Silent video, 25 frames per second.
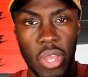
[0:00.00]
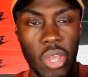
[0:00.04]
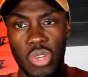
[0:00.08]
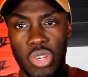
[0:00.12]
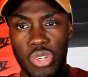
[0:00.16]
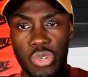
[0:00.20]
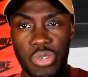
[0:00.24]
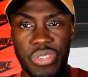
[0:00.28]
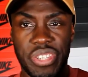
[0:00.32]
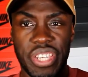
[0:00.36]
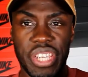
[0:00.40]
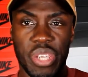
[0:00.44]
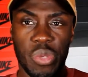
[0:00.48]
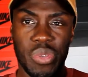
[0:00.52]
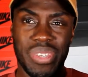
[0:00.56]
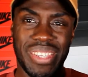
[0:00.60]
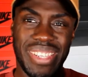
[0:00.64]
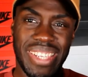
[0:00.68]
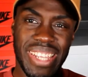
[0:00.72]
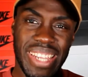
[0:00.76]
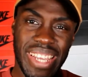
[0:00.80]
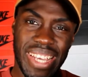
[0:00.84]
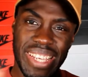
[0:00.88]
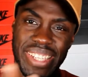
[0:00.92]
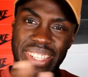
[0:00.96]
Je sais que si
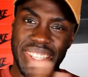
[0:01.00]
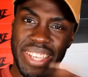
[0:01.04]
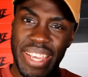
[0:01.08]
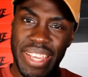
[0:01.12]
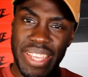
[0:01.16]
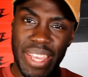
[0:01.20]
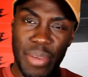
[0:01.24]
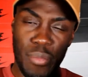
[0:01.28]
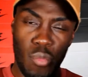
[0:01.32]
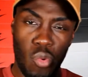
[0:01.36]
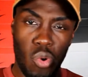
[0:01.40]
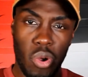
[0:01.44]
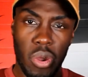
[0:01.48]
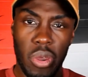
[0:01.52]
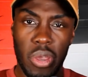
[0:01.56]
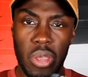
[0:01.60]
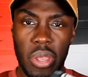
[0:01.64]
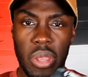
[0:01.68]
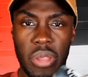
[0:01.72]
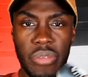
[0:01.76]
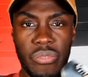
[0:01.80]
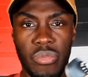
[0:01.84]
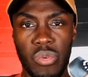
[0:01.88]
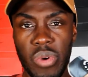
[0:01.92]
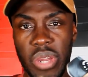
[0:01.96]
elles restent derrière moi,
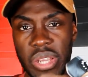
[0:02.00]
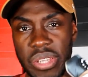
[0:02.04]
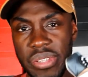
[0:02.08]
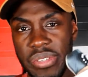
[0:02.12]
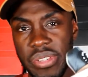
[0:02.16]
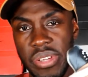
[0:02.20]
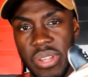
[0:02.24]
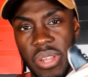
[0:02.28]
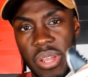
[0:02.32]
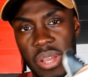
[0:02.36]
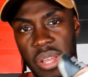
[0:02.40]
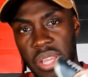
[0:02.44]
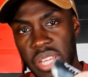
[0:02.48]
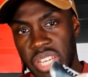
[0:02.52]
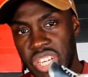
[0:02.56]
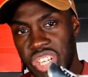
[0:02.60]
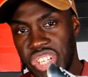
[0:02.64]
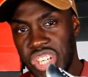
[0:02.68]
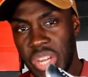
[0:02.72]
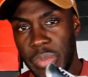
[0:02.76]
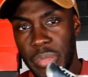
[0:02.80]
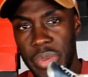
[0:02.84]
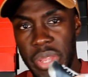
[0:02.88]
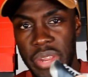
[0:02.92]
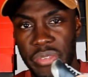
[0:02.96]
elles vont rester là et
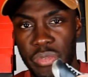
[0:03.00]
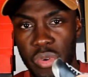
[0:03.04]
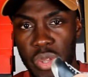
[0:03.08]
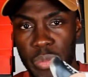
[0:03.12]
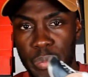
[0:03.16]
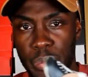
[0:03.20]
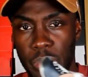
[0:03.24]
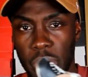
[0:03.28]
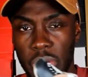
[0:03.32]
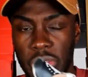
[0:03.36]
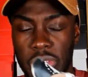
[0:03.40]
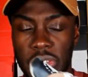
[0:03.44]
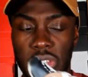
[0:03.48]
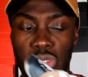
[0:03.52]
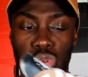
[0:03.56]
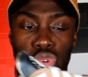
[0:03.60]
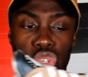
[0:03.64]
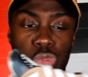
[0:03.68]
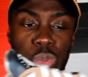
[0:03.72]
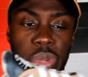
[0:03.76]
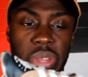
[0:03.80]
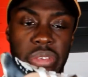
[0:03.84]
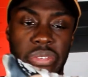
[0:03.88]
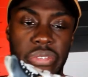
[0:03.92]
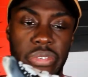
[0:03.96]
jamais elles vont être portées. Donc je
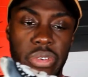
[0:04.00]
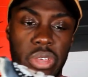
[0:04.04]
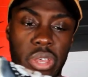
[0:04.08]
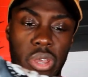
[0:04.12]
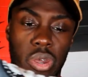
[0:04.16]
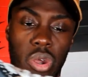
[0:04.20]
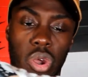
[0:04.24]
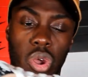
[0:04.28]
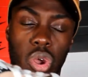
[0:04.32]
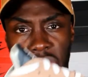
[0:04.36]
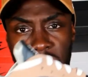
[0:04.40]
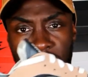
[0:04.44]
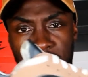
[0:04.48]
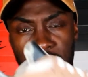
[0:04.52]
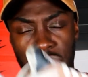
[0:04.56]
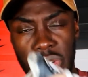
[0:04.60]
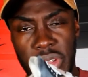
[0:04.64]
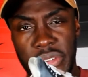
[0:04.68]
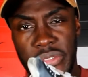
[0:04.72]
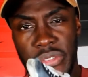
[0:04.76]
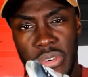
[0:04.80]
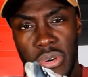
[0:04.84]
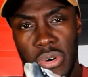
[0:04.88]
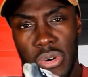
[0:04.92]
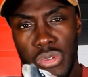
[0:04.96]
préfère vous les
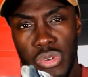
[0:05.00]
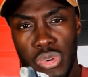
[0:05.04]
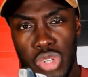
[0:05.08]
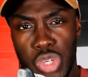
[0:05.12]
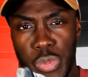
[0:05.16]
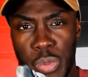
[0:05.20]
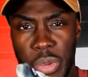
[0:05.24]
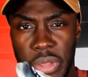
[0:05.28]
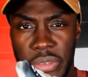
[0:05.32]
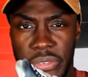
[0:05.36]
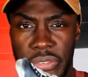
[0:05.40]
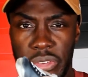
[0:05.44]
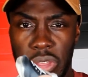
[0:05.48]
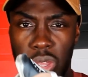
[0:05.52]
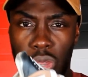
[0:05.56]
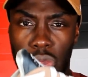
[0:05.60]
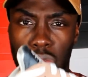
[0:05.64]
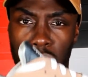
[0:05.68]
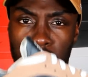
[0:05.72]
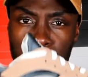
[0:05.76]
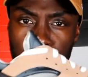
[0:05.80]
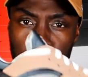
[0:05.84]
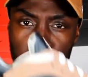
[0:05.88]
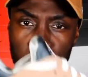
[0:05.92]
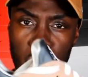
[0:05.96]
vendre, je préfère que
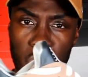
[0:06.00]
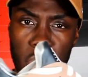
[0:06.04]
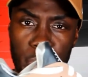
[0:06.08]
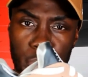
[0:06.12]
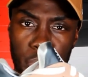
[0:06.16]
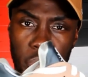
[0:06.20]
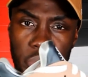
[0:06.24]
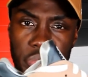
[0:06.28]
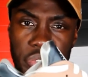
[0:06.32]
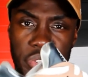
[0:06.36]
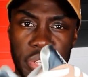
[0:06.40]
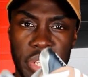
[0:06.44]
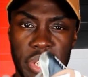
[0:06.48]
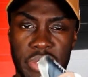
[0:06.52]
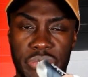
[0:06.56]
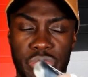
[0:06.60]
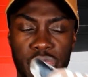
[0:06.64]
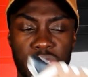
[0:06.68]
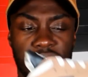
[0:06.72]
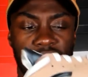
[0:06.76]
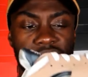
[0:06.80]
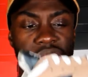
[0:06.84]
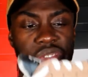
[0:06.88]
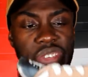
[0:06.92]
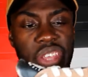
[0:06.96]
vous vous les portiez et que vous
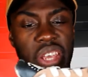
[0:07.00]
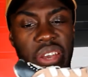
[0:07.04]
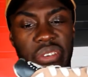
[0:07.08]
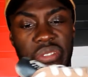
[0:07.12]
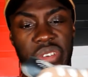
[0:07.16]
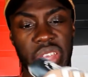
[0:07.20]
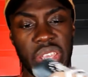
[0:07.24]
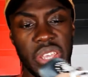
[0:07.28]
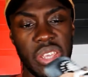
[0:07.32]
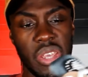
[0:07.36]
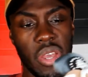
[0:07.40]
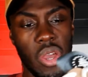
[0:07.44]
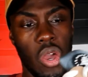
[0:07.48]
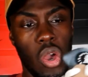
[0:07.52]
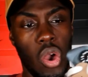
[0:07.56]
kiffiez avec.